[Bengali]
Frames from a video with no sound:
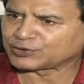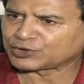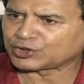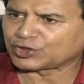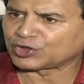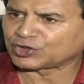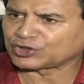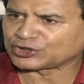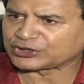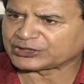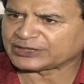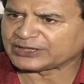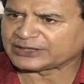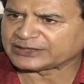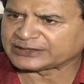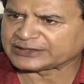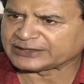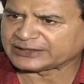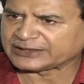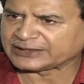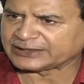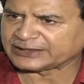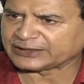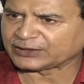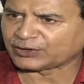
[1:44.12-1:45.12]
এবং সংস্কার
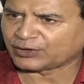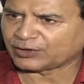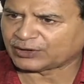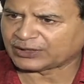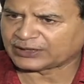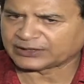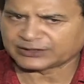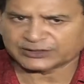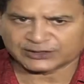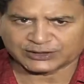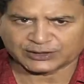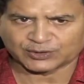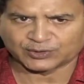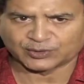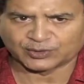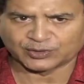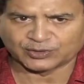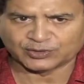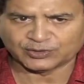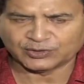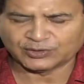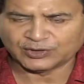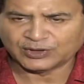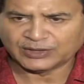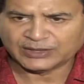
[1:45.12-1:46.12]
যেখানে করা সেগুলো